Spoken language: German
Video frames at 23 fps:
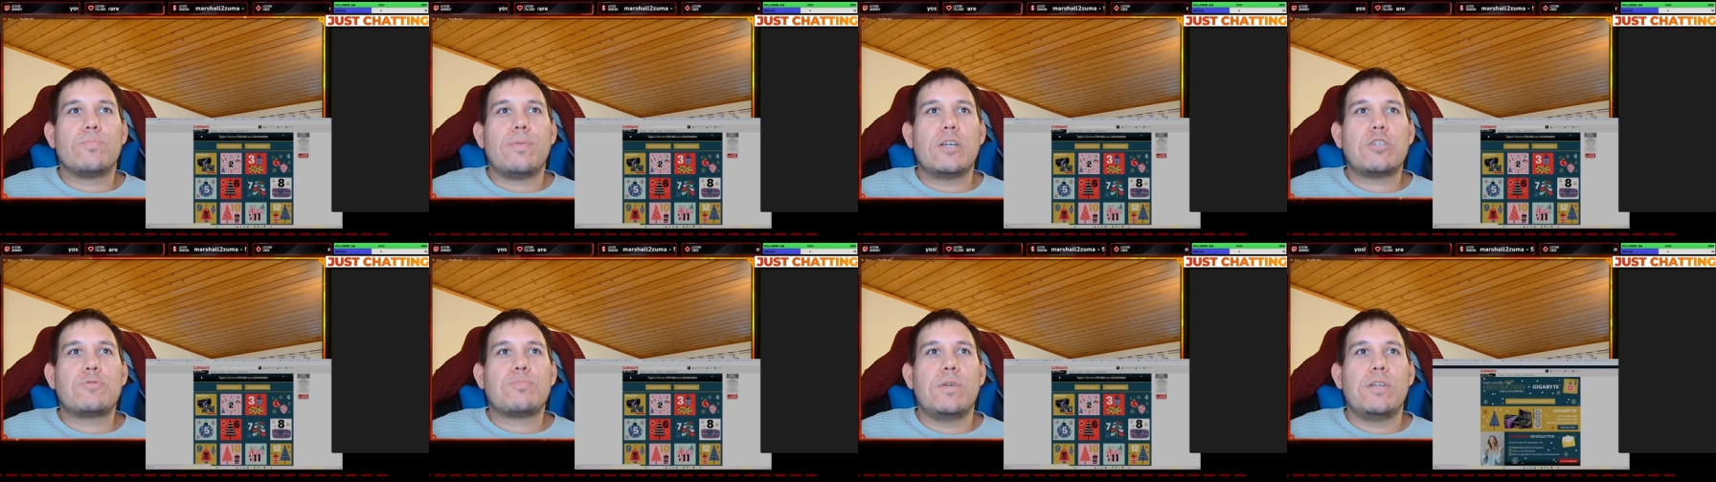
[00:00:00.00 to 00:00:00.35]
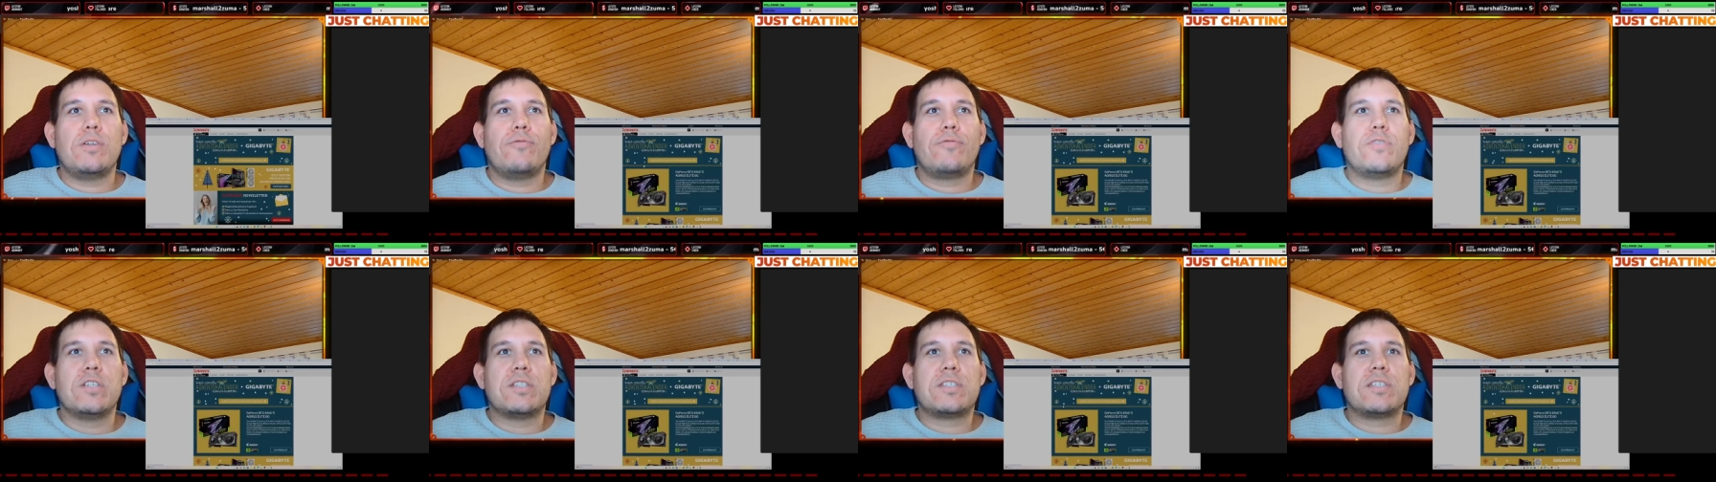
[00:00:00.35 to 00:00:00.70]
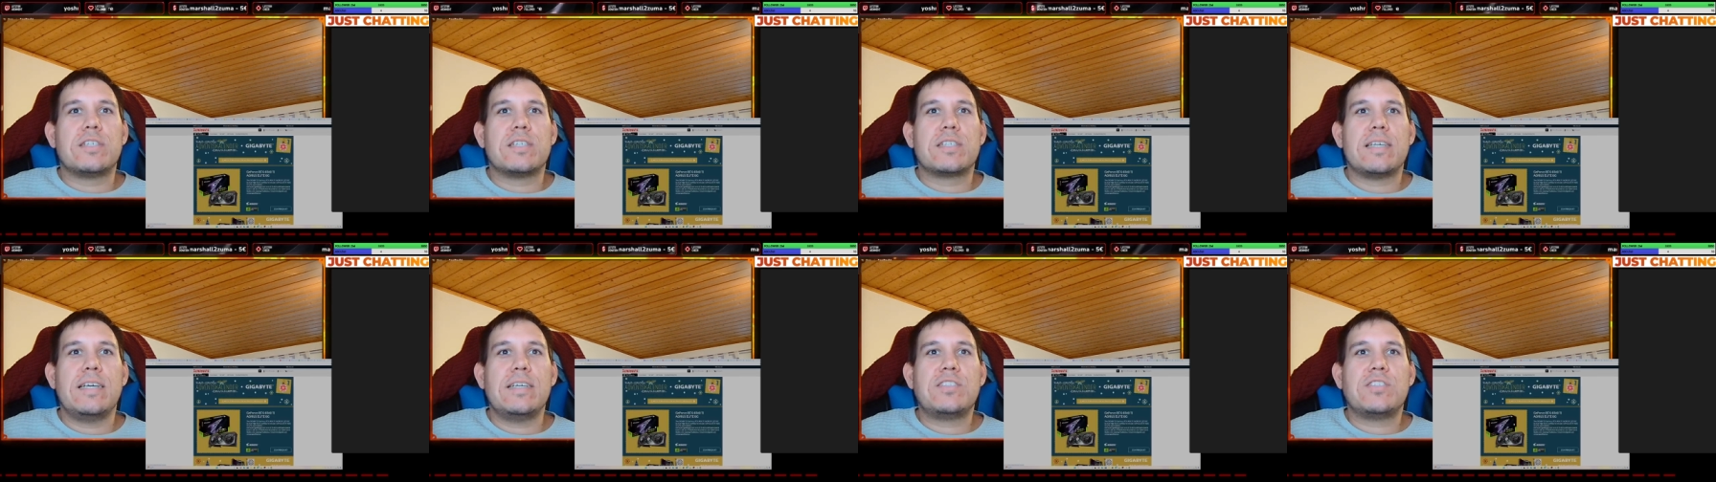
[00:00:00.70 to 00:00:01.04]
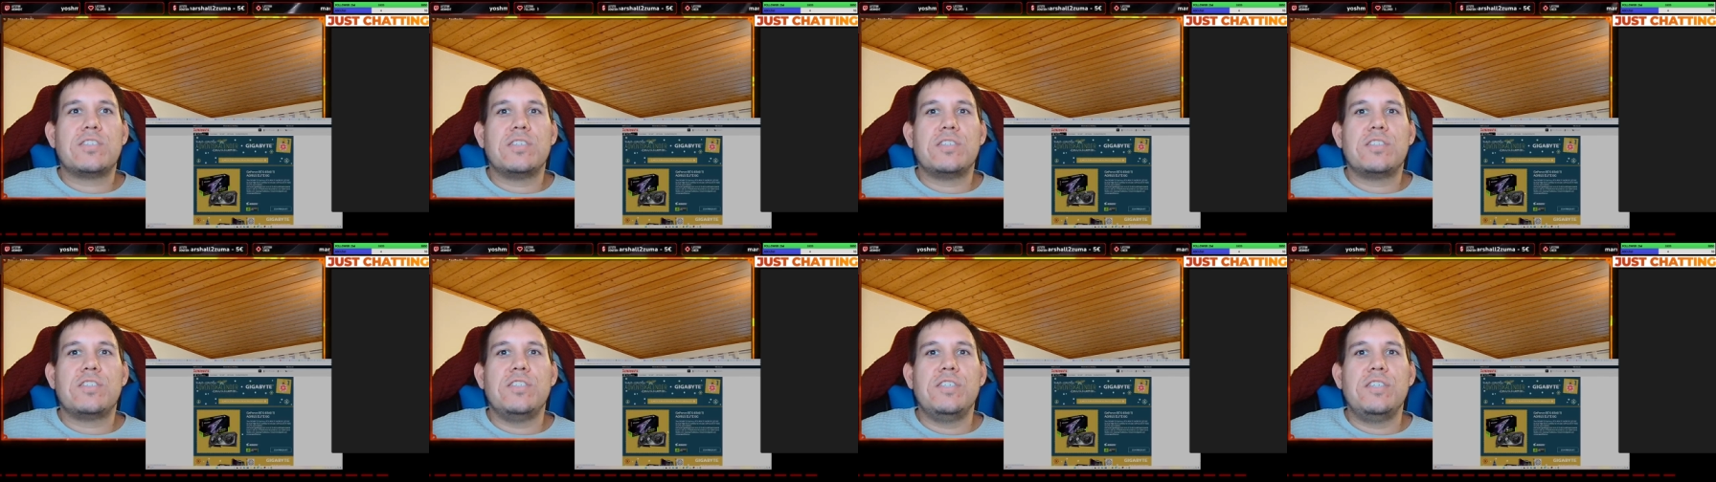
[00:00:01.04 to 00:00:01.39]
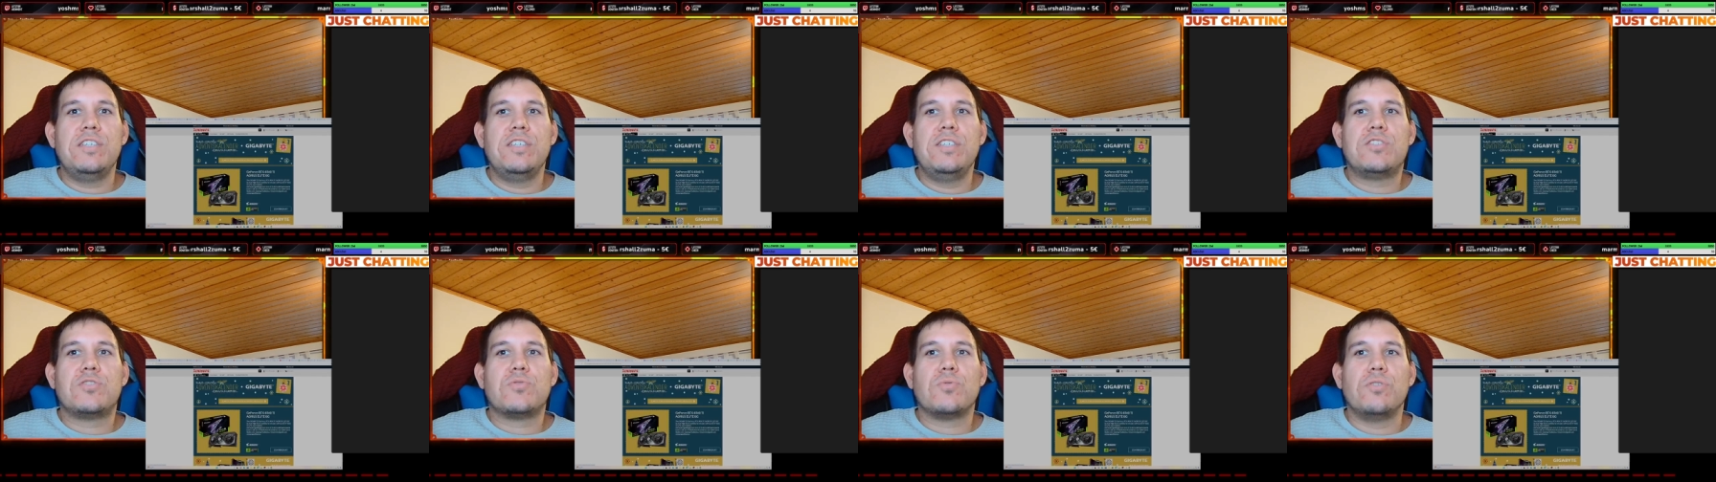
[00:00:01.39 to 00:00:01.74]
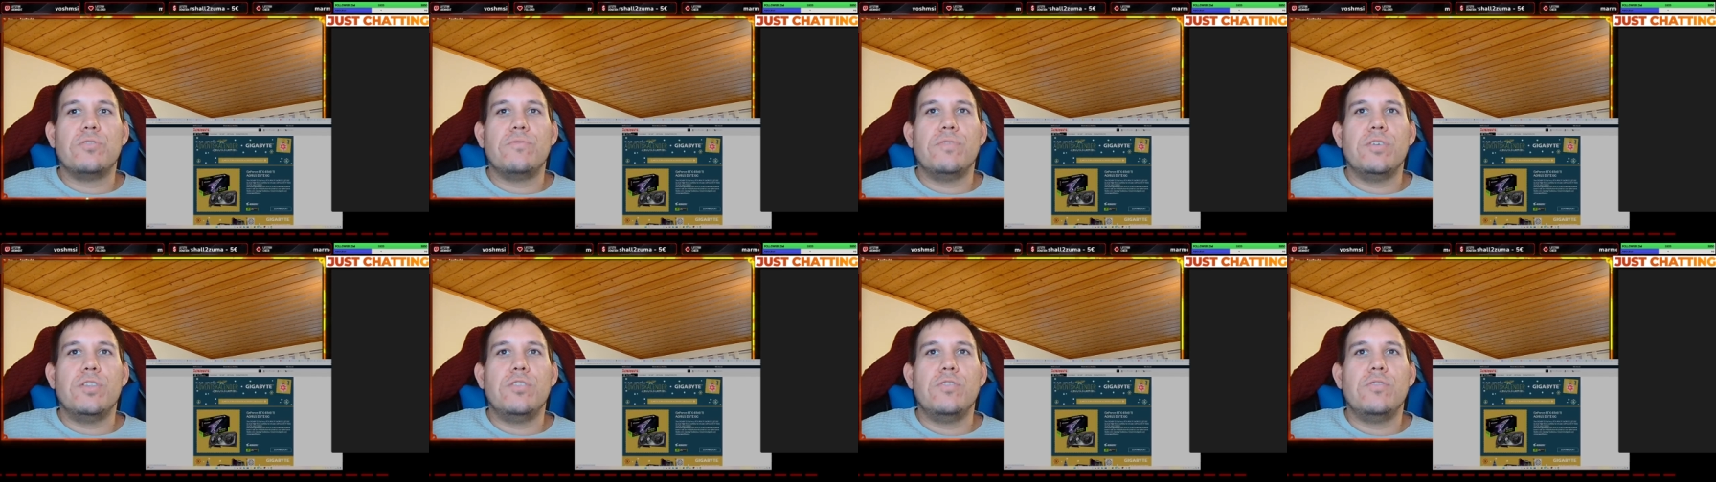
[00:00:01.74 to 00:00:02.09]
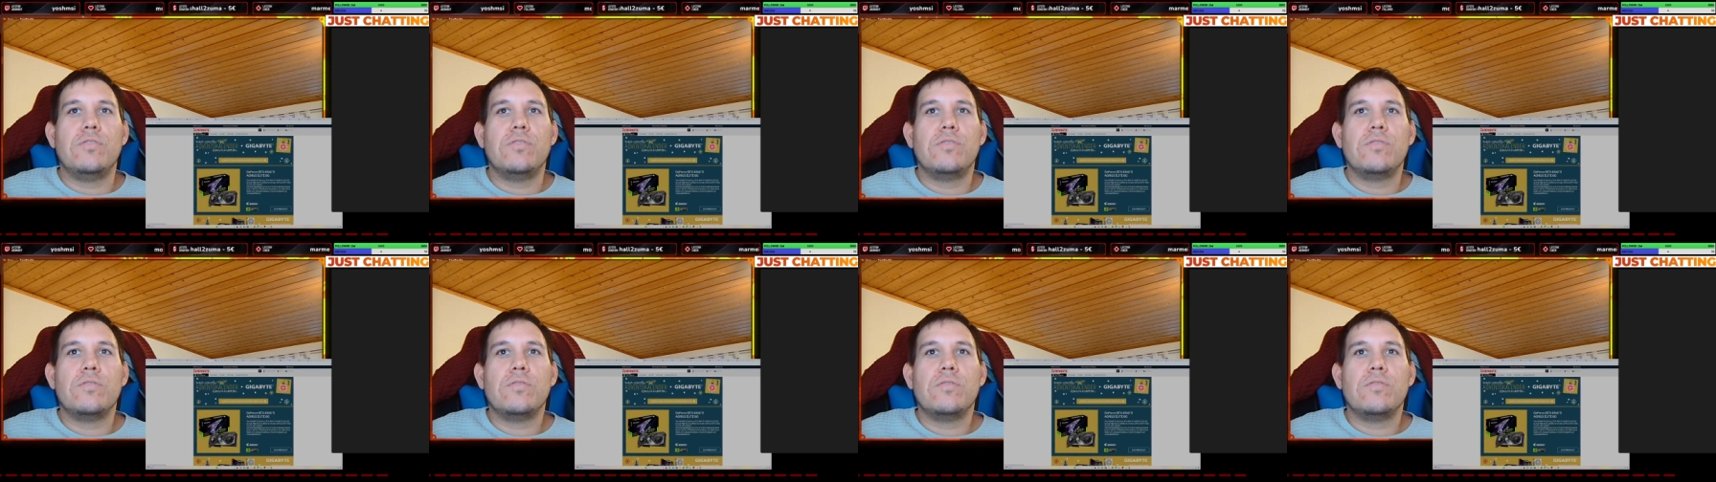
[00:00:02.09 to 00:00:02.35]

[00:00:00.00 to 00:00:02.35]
Beispiel eine 4060 Di zu gewinnen.